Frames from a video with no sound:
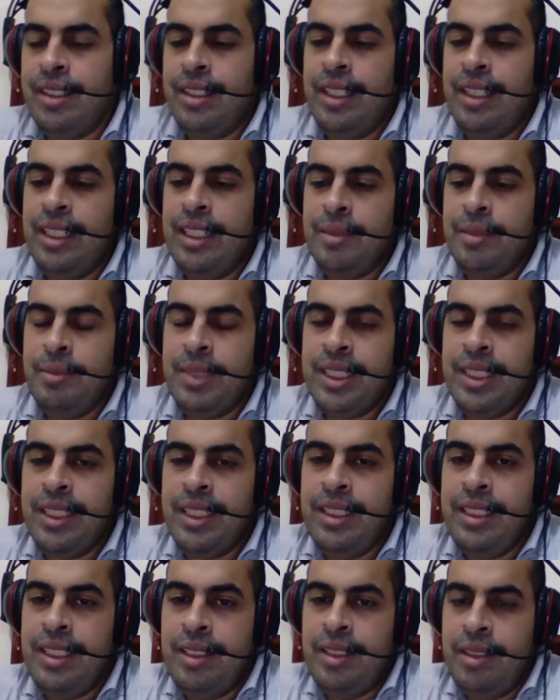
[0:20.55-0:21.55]
لازم
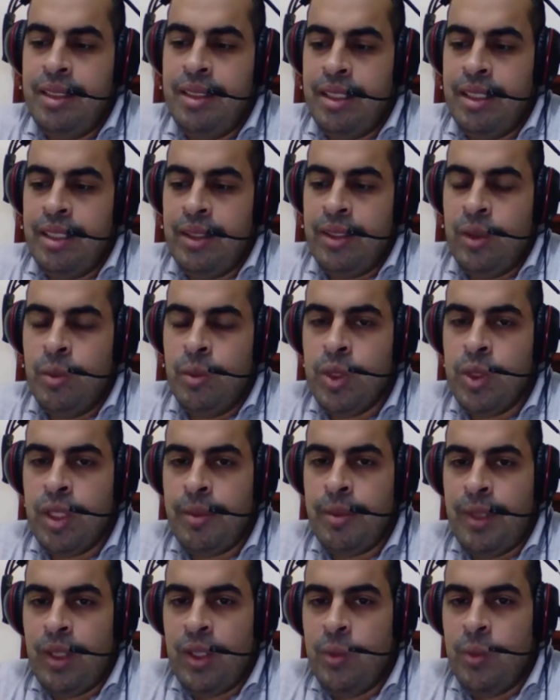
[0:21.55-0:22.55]
بتدي
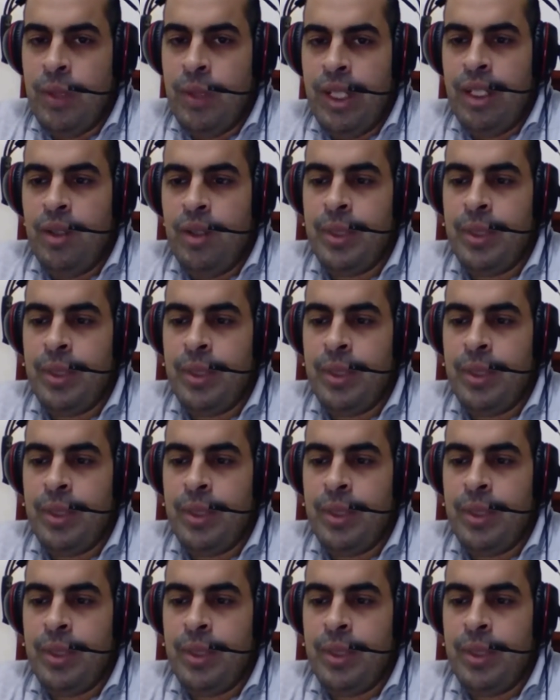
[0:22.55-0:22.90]
الكمبيوتر معلومة